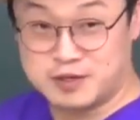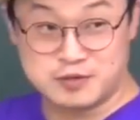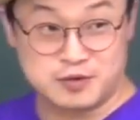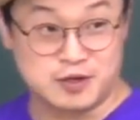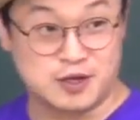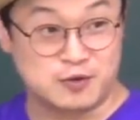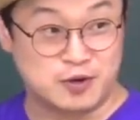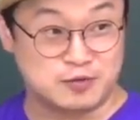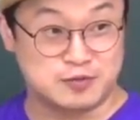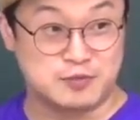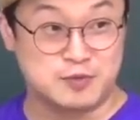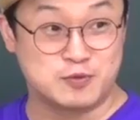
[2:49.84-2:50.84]
뭐 하는 관계
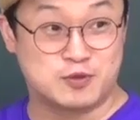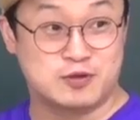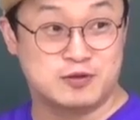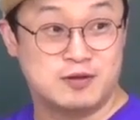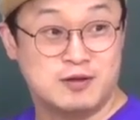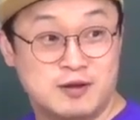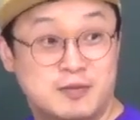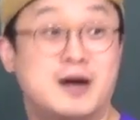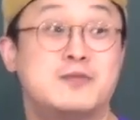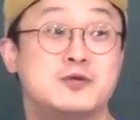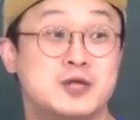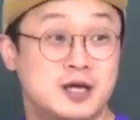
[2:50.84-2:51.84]
과거분사 뭐뭐 된
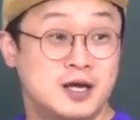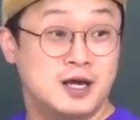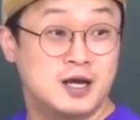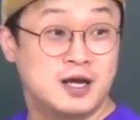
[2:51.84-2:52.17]
바보냐?